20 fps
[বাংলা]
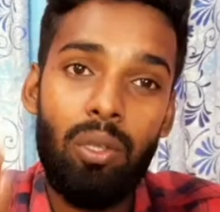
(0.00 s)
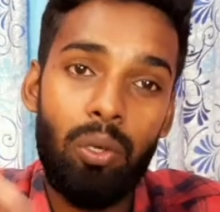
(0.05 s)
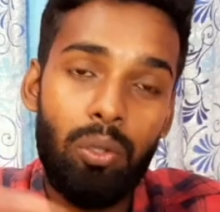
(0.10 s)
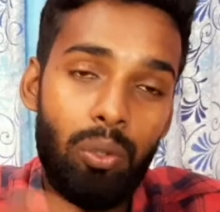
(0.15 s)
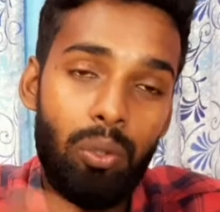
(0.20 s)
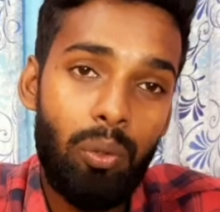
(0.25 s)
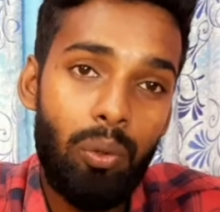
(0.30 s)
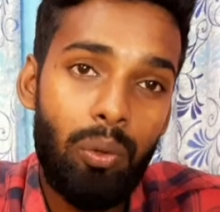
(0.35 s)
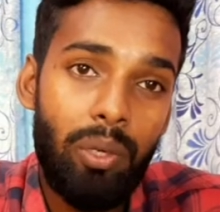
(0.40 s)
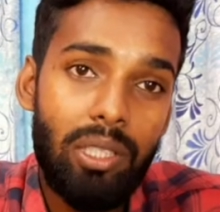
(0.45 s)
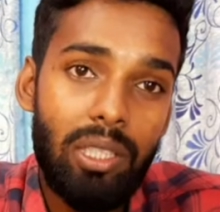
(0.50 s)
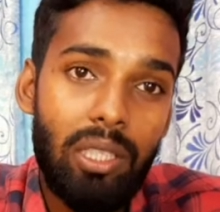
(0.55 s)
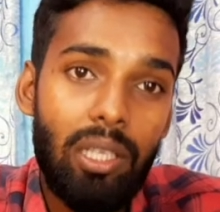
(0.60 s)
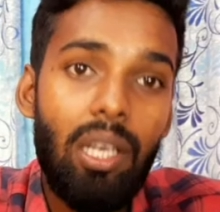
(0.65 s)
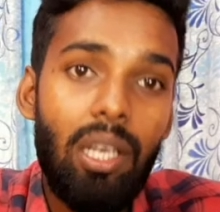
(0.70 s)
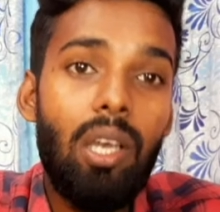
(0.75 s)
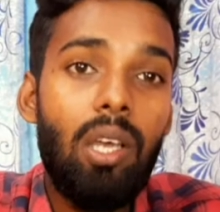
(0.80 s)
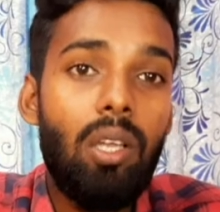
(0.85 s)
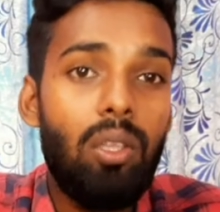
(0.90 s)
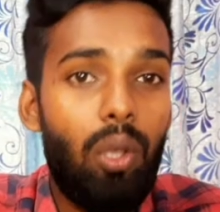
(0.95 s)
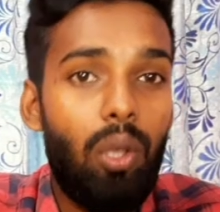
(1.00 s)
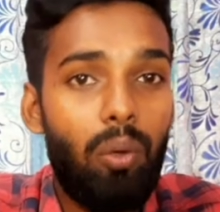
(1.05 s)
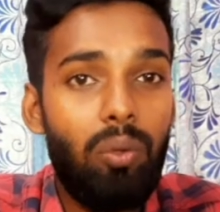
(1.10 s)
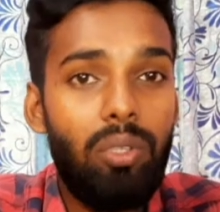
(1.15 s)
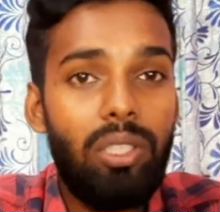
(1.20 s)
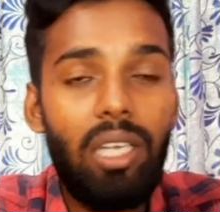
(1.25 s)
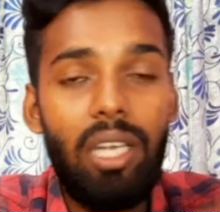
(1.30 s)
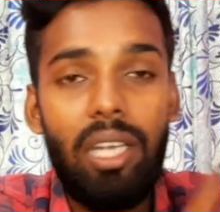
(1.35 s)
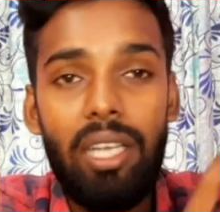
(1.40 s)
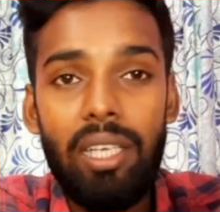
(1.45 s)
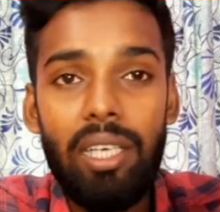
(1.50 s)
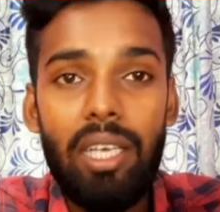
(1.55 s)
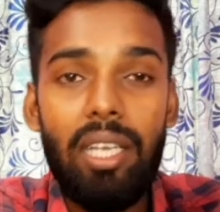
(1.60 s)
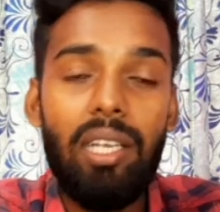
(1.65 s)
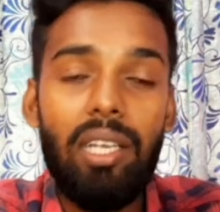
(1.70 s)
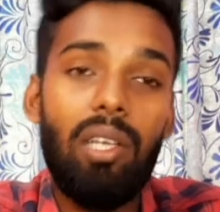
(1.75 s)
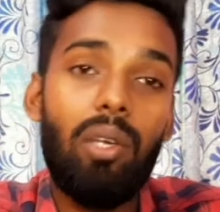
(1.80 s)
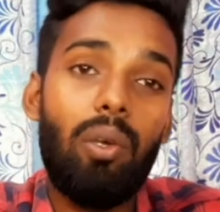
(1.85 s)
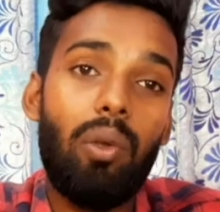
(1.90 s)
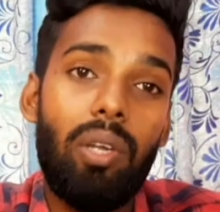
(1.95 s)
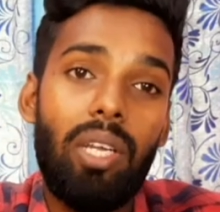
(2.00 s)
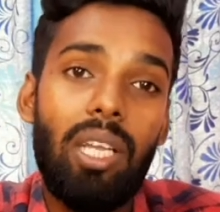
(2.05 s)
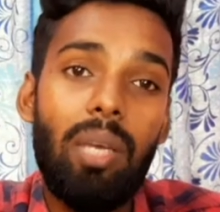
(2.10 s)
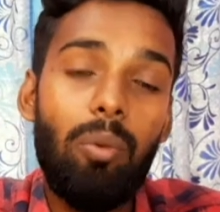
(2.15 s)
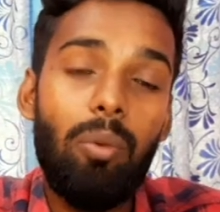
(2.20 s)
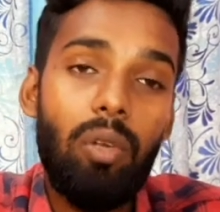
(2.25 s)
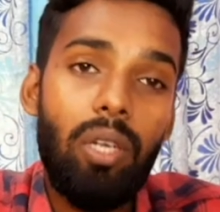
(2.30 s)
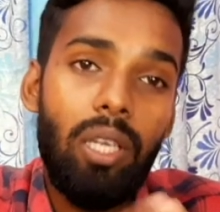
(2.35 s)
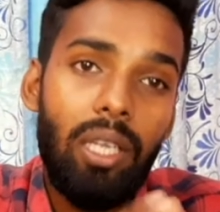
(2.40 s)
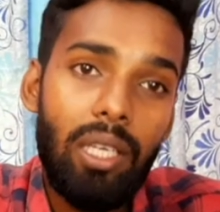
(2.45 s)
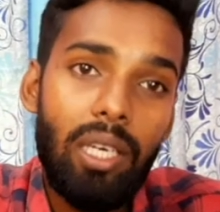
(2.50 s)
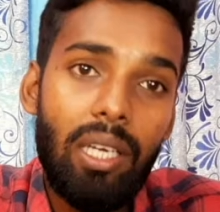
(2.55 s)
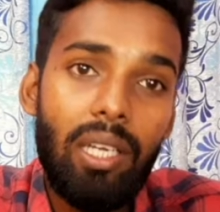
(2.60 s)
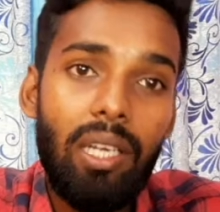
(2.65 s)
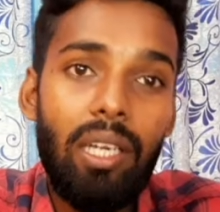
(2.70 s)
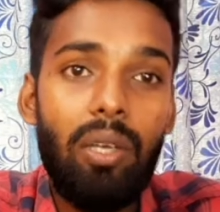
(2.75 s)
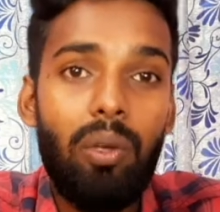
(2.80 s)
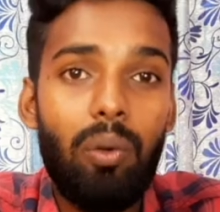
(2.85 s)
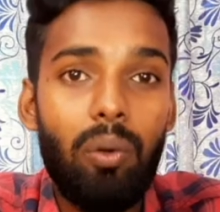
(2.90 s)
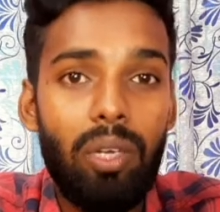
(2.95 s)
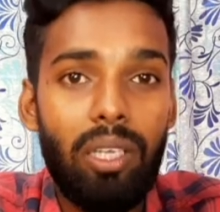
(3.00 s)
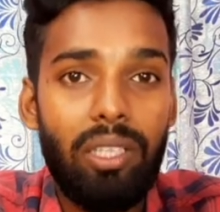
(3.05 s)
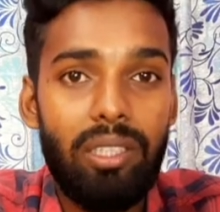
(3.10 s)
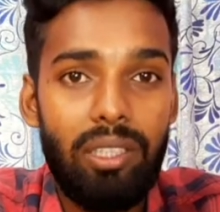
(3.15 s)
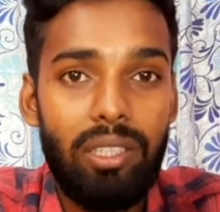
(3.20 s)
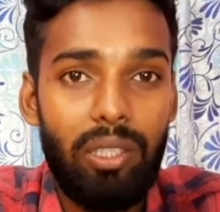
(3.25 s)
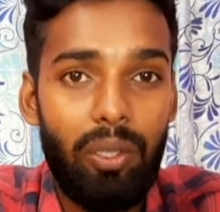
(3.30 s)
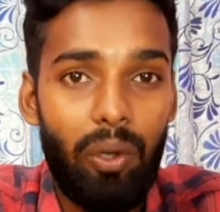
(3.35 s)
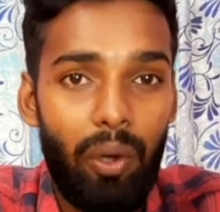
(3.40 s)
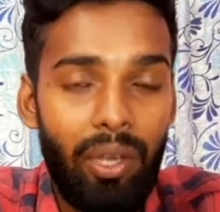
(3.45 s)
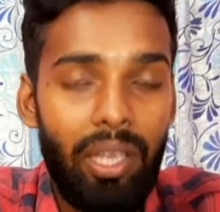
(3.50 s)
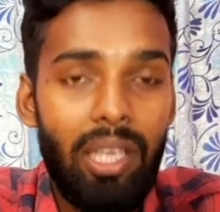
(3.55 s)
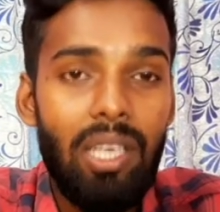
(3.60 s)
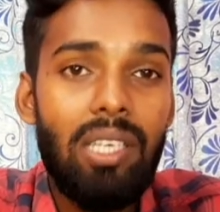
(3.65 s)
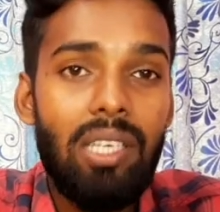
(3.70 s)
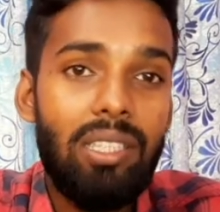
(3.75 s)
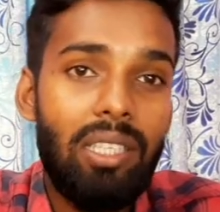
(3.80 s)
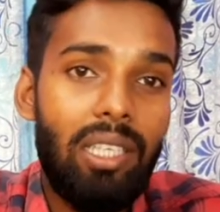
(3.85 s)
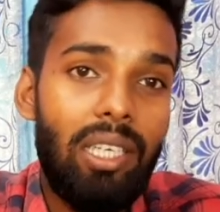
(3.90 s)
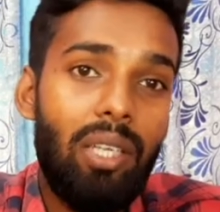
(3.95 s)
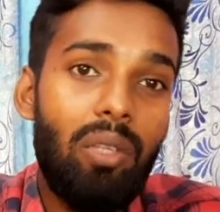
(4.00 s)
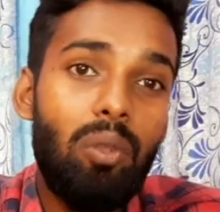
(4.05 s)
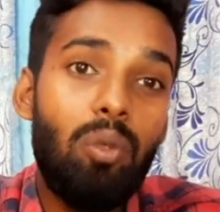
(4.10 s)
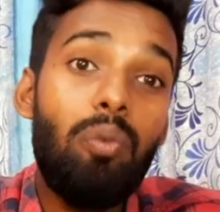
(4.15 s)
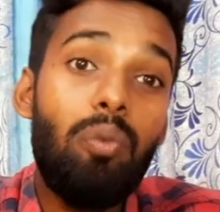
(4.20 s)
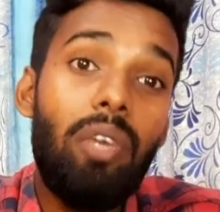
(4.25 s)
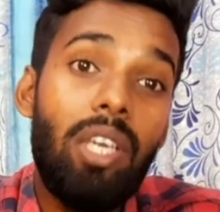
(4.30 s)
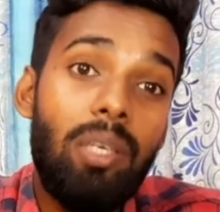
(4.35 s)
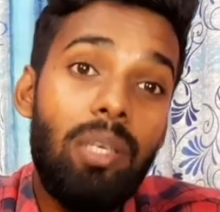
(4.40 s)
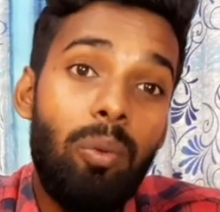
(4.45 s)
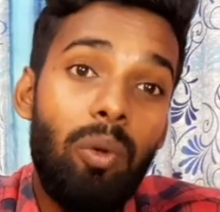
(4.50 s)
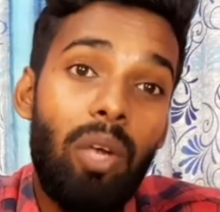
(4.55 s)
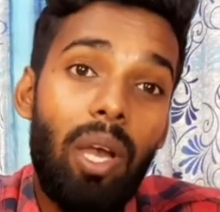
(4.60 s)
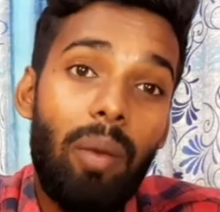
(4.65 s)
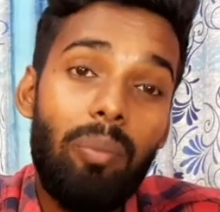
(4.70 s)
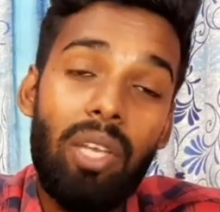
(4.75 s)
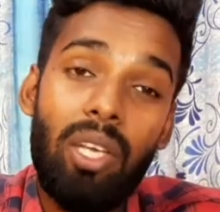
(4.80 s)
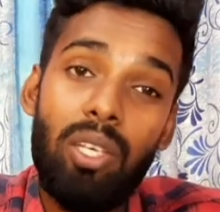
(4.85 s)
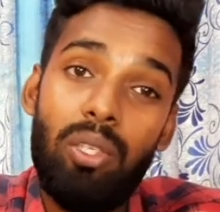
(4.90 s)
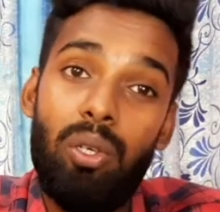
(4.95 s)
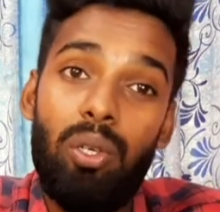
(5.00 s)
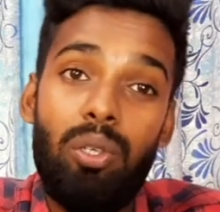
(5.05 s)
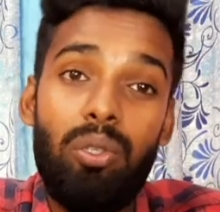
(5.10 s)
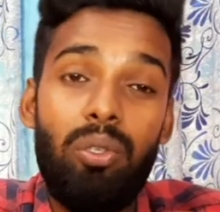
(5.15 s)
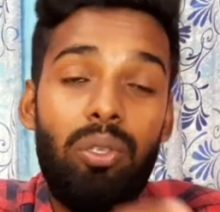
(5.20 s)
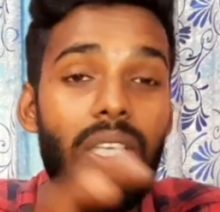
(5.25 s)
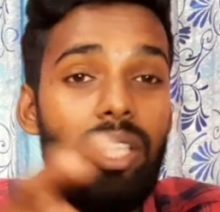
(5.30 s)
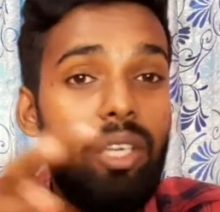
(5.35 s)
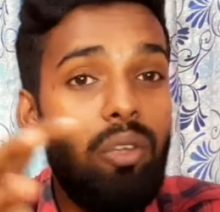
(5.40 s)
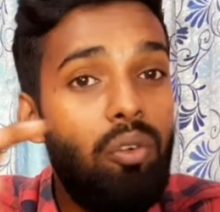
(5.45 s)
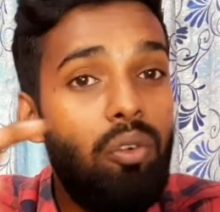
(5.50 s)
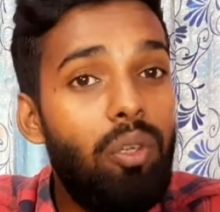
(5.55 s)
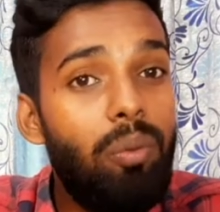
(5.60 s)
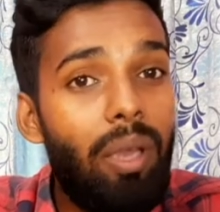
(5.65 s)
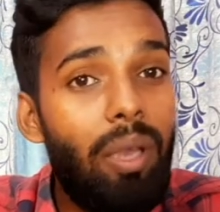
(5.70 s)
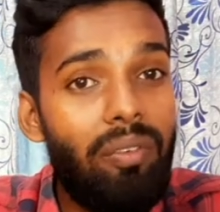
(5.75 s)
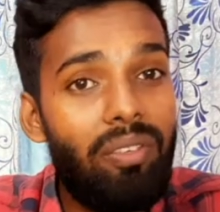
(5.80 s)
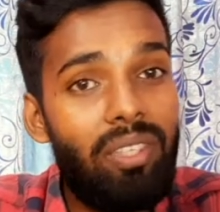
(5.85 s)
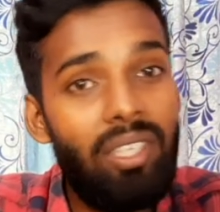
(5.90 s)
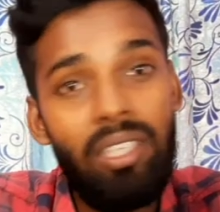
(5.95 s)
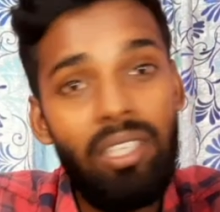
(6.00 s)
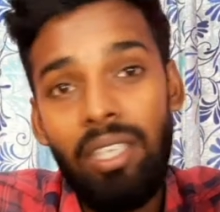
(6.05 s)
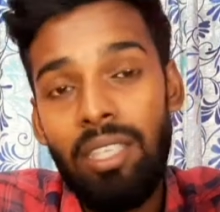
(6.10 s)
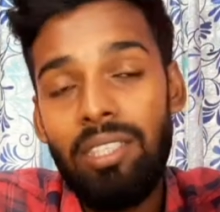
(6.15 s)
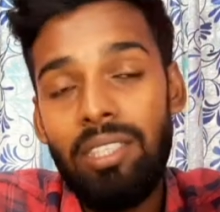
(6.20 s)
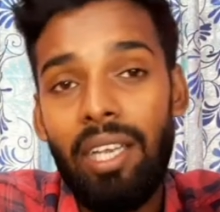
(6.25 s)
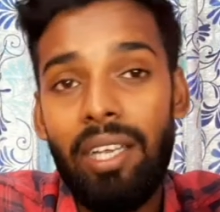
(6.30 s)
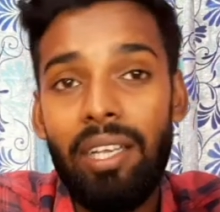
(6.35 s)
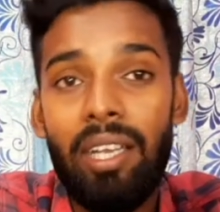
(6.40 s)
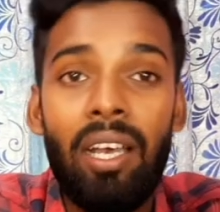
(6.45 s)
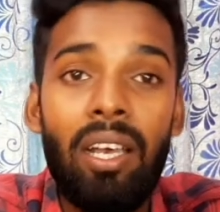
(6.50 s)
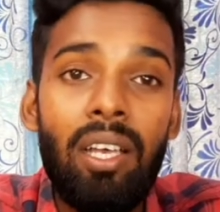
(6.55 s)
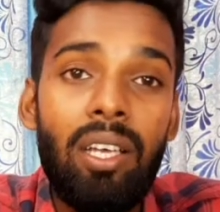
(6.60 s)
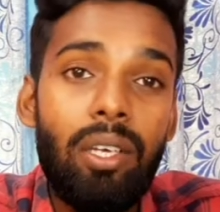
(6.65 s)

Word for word: দর্শক রয়েছেন তখন সেই লিঙ্কে ক্লিক করেন এবং লিঙ্কে ক্লিক করলে যেটি হয় সেটি কিন্তু ফেসবুক আপনাকে সরাসরি ইউটিউব অ্যাপসে নিয়ে যায় না